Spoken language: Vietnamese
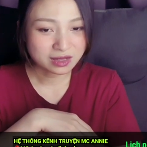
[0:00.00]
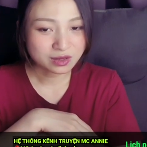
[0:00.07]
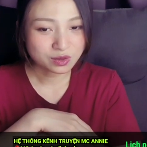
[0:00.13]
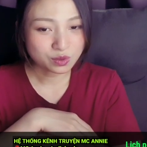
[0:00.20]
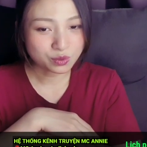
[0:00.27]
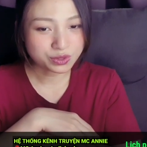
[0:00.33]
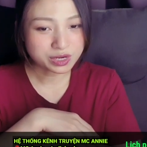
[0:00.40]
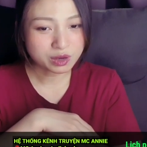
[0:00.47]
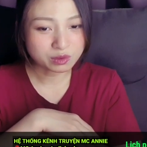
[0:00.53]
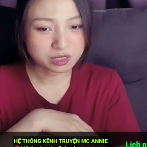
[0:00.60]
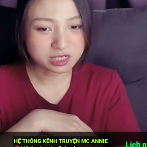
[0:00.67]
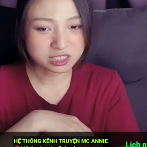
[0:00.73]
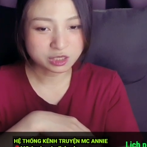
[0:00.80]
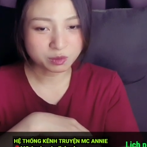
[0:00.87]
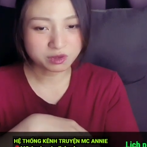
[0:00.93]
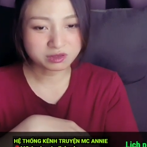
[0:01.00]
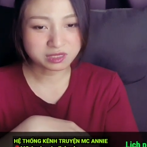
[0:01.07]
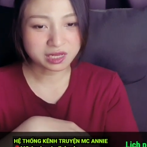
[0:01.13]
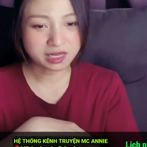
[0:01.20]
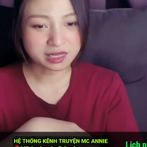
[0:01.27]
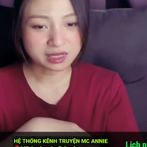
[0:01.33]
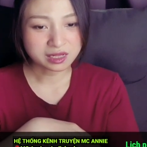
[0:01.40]
cúi đầu nhìn trong cơ
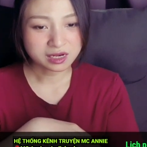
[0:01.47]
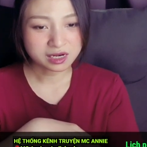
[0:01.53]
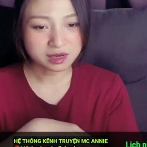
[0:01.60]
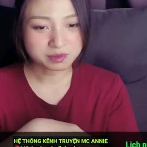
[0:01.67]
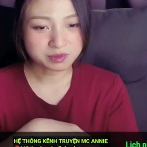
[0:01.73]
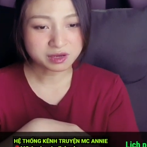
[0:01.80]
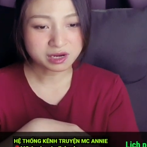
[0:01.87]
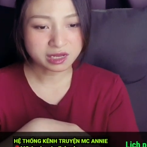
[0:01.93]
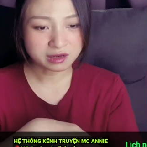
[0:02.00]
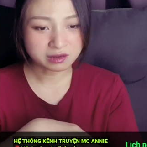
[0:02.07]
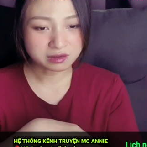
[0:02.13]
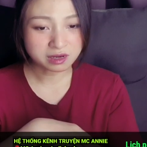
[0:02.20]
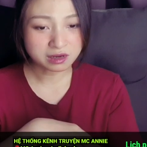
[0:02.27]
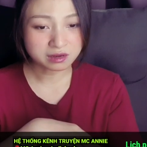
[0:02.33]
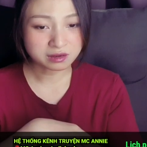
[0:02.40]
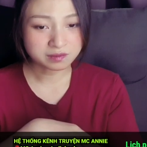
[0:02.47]
thể lập tức lại cứng đơ